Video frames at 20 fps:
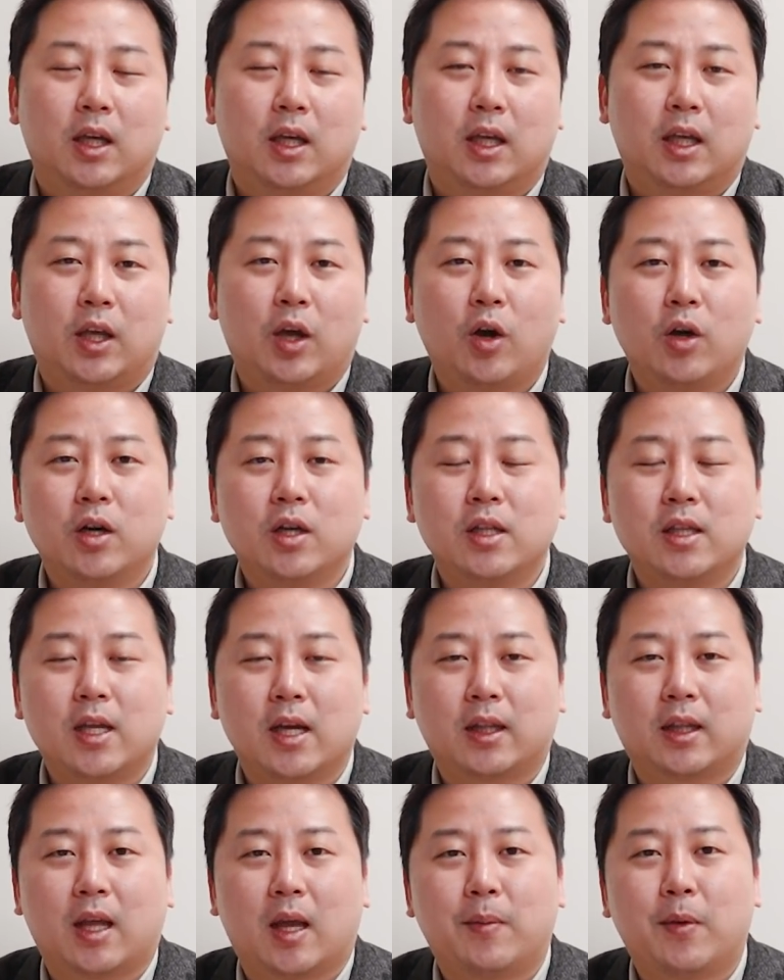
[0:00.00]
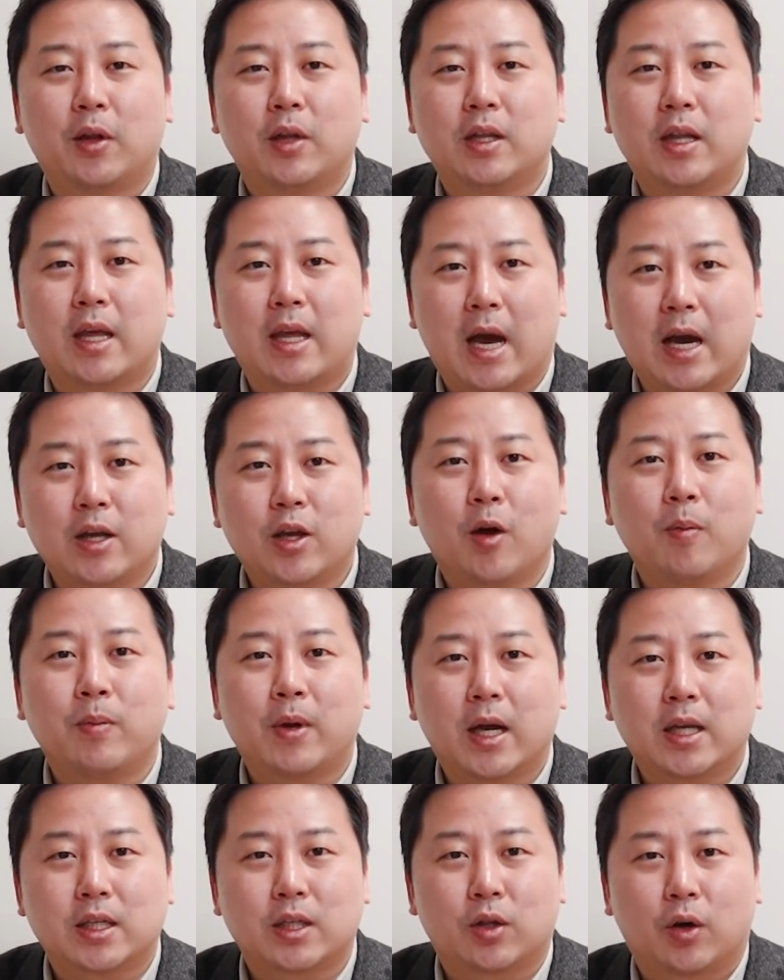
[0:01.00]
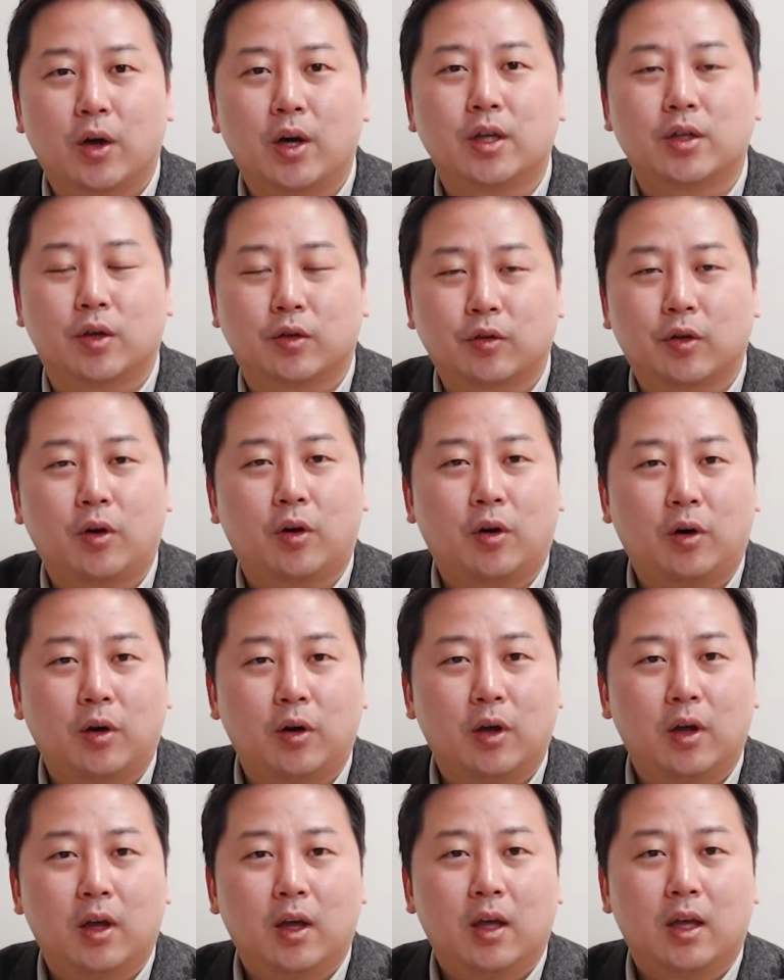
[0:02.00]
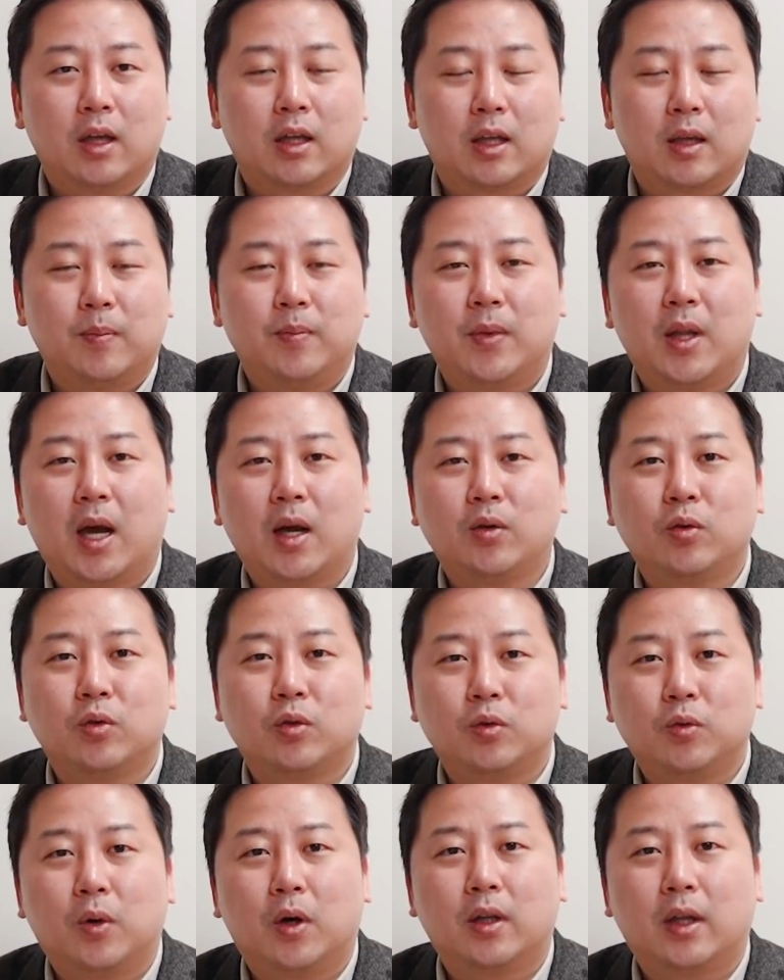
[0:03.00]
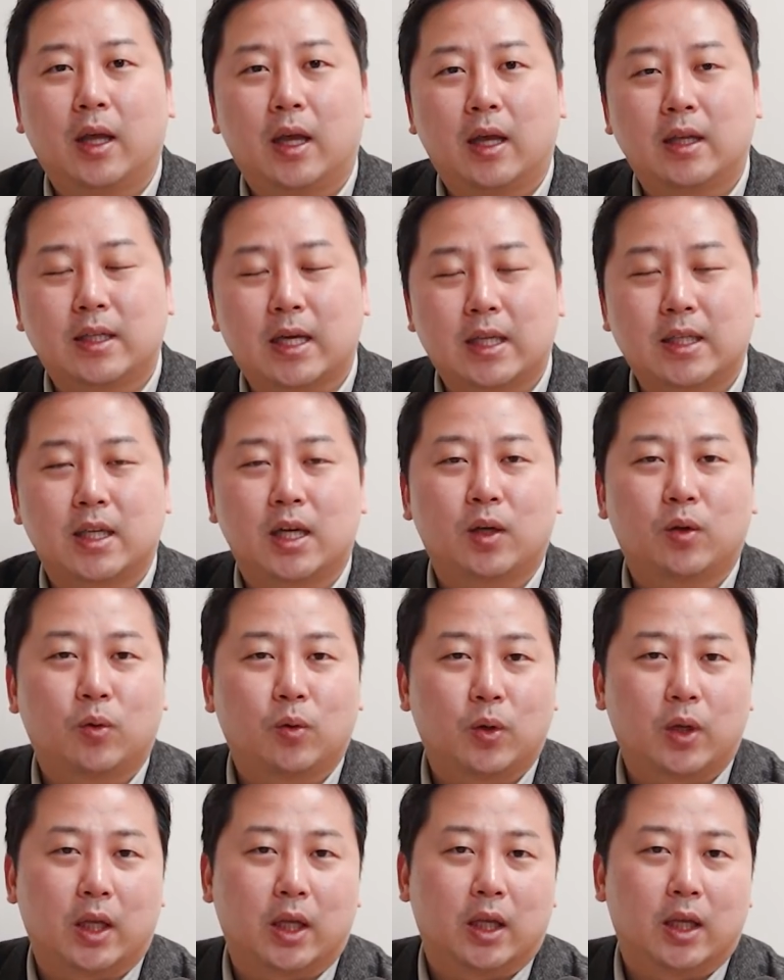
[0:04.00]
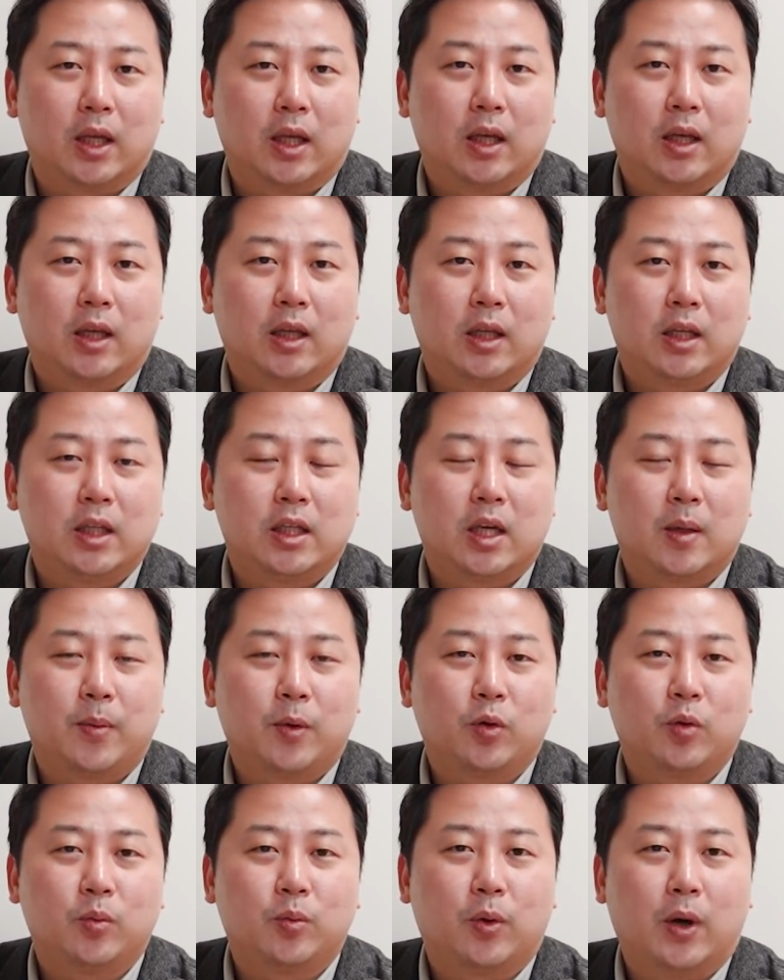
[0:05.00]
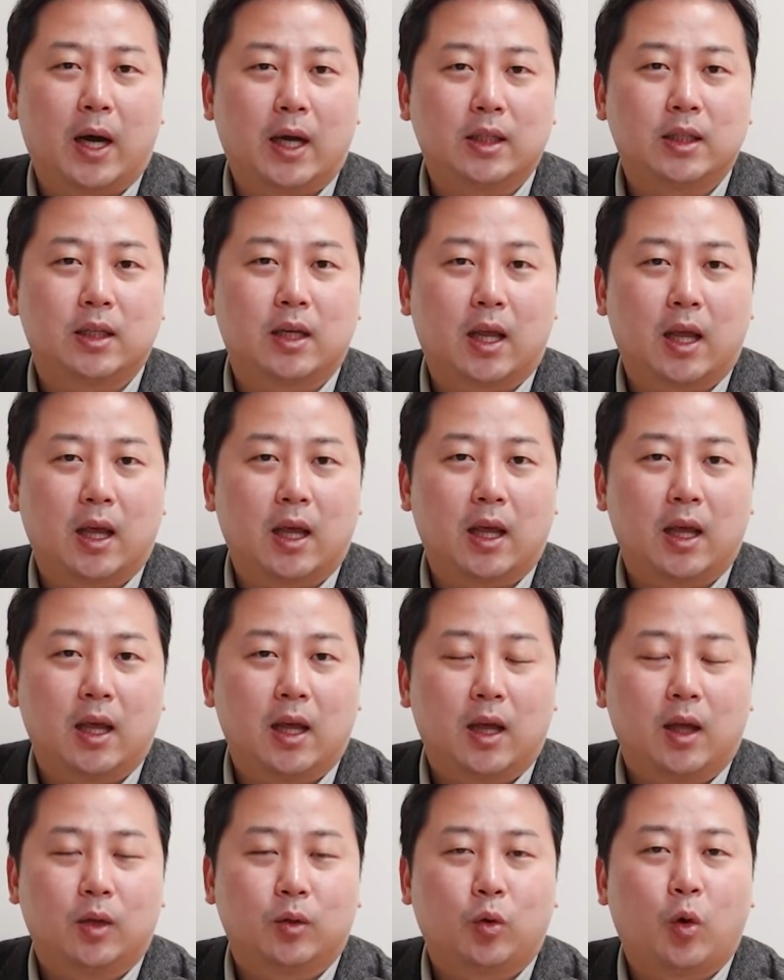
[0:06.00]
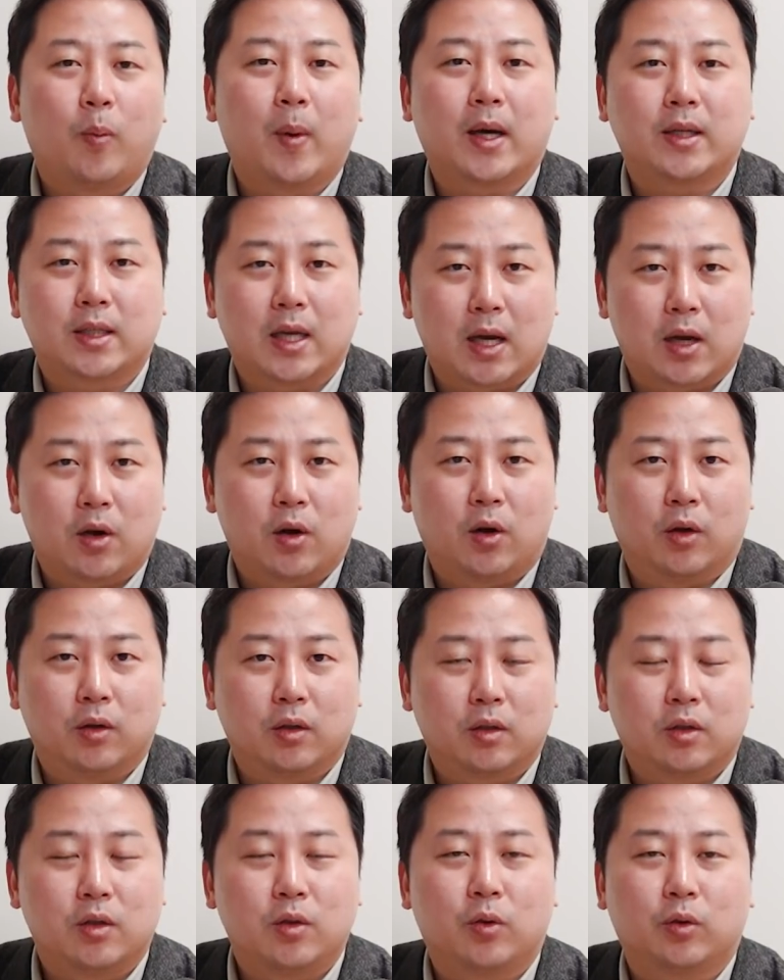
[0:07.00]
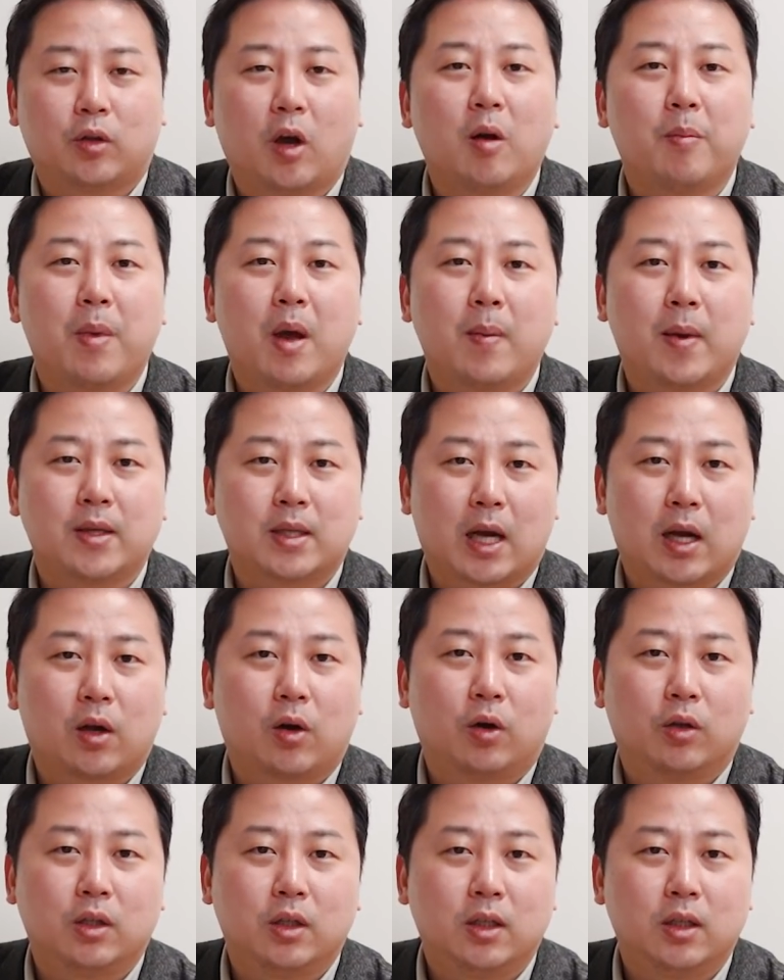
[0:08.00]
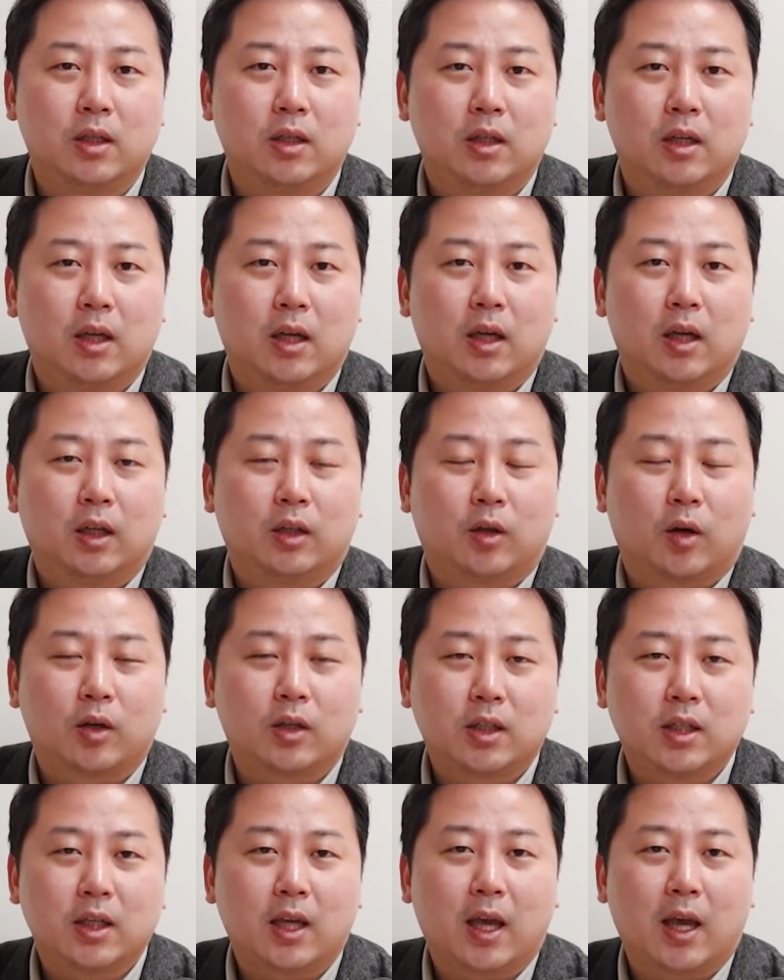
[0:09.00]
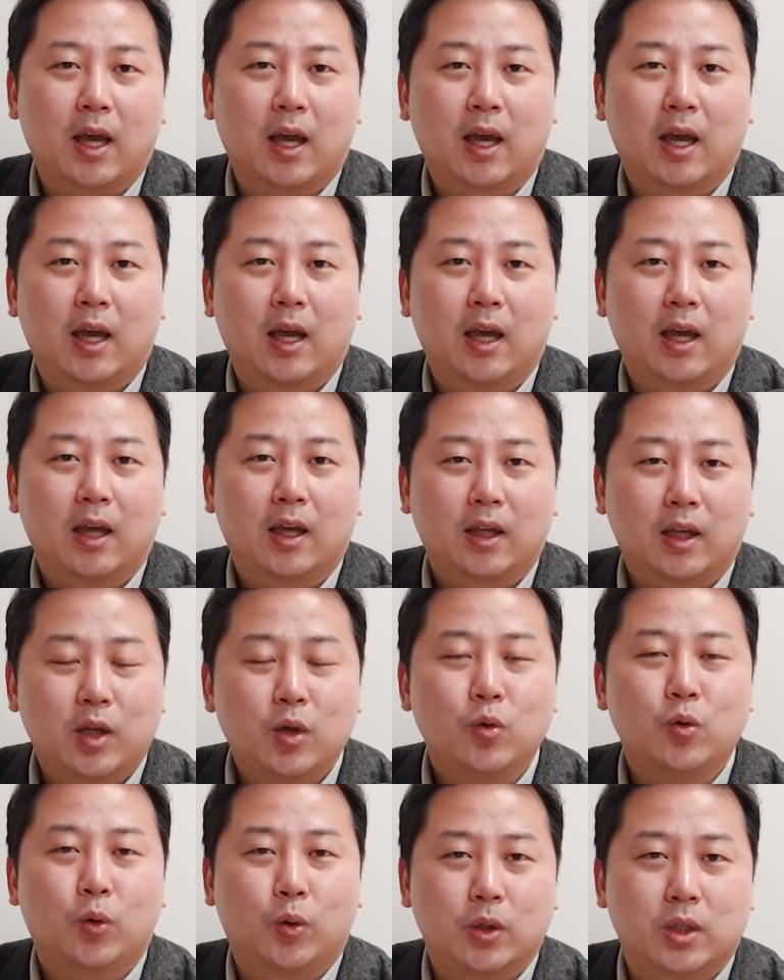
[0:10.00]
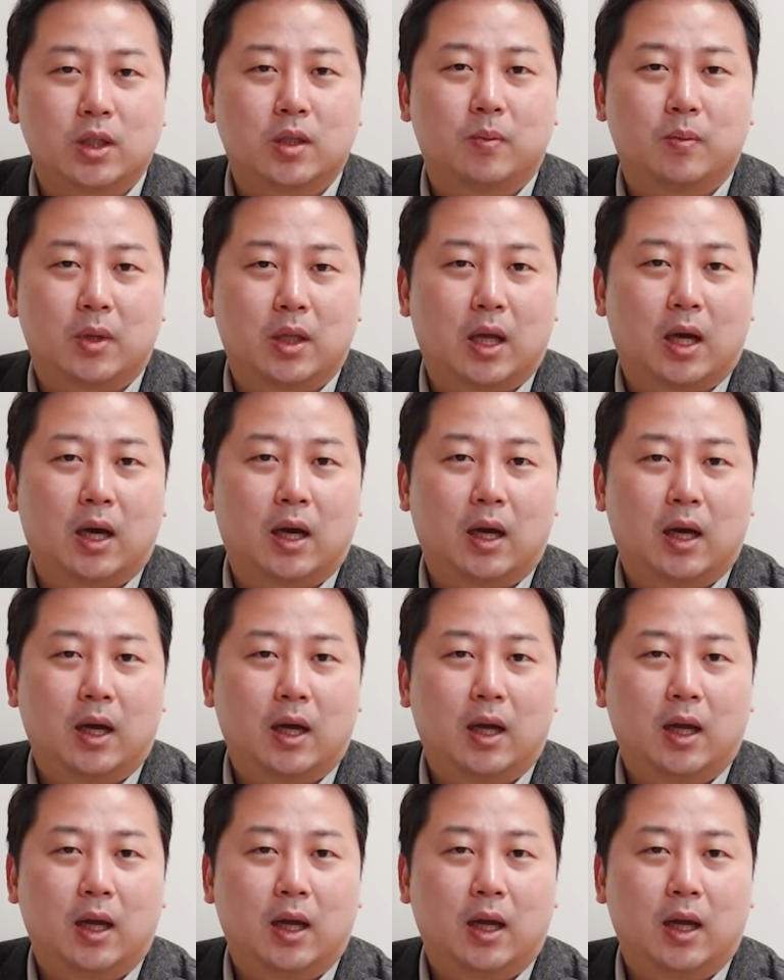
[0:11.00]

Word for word: 이 현근택 대변인의 양념까지 더해져서 김남국 의원의 자책골이 이재명 후보 아들의 도박 사건 그리고 성매매 사건을 더 크게 키우고 있습니다.